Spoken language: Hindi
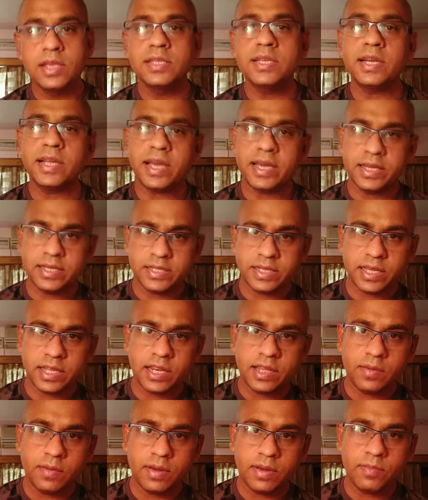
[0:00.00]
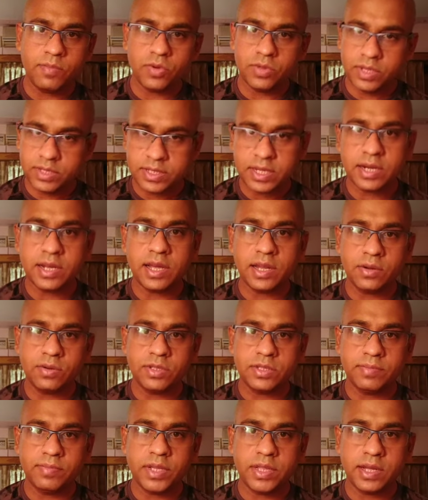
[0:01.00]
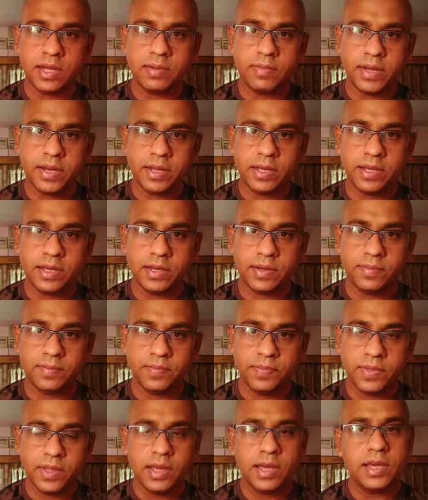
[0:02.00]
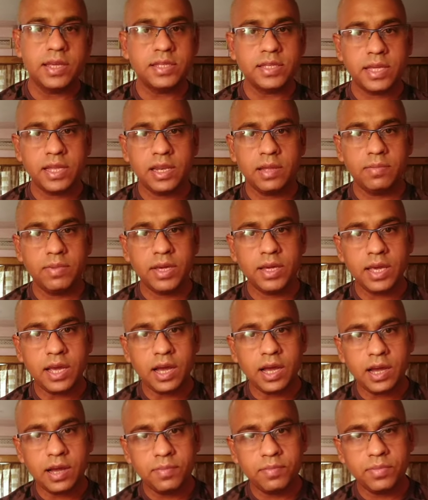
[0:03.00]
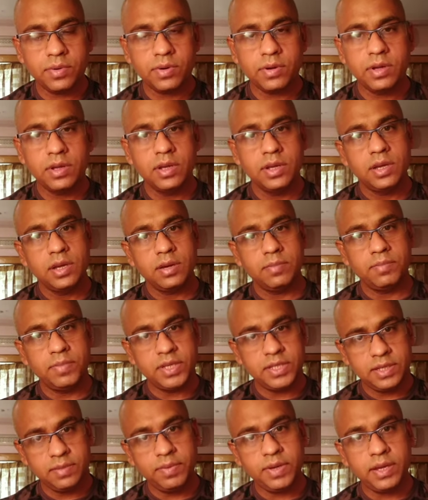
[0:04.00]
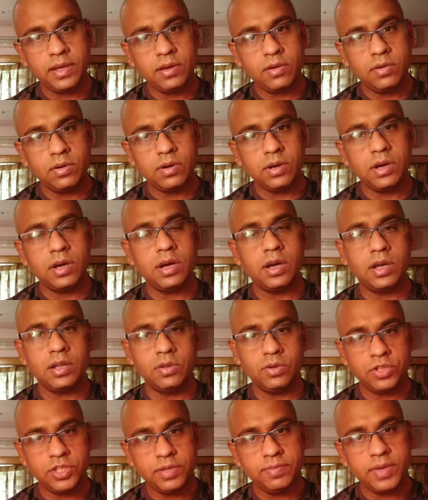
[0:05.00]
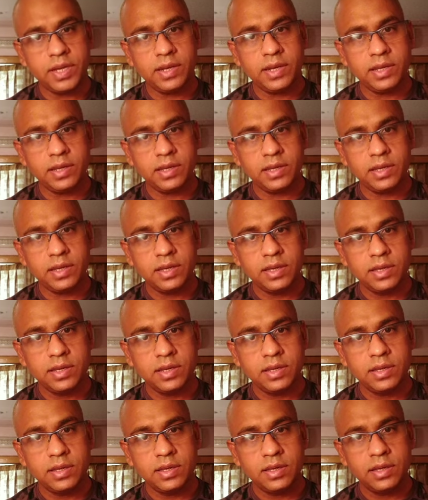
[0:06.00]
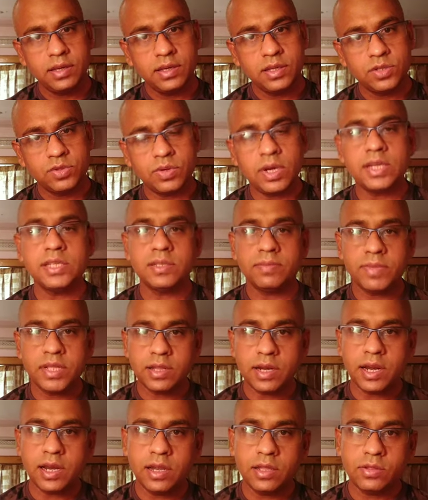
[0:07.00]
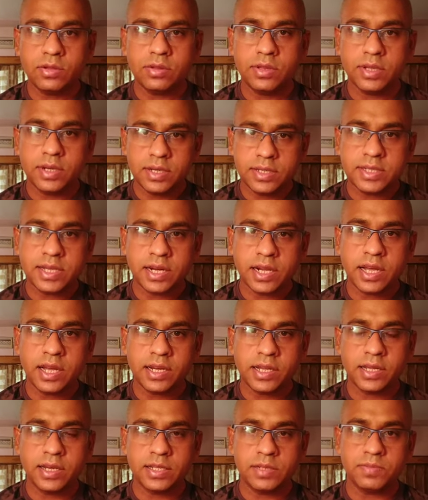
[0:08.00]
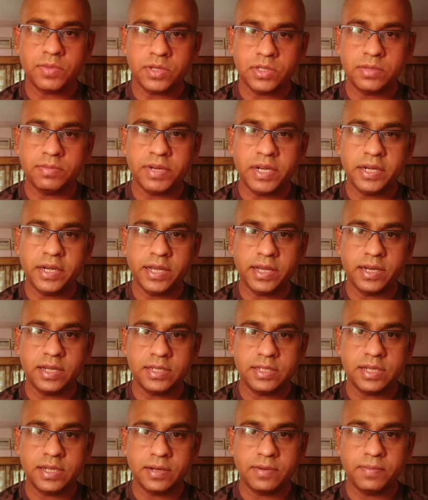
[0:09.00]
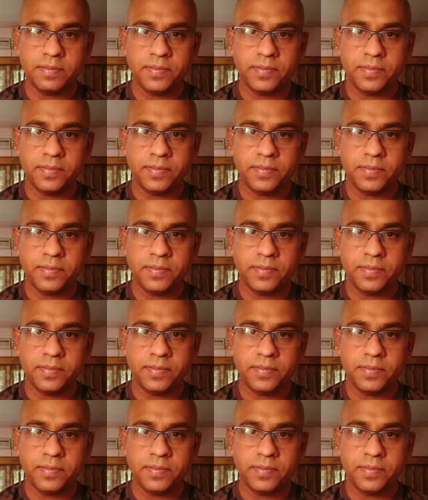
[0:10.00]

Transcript: सर क्या इसके लिए भी हम मोदी सरकार को जिम्मेदार मानेंगे इसके लिए भी क्या आप बीजेपी को दोषी मानेंगे स्वास्थ्य मंत्रालय तो दिल्ली सरकार की रिस्पॉन्सिबिलिटी है ना सर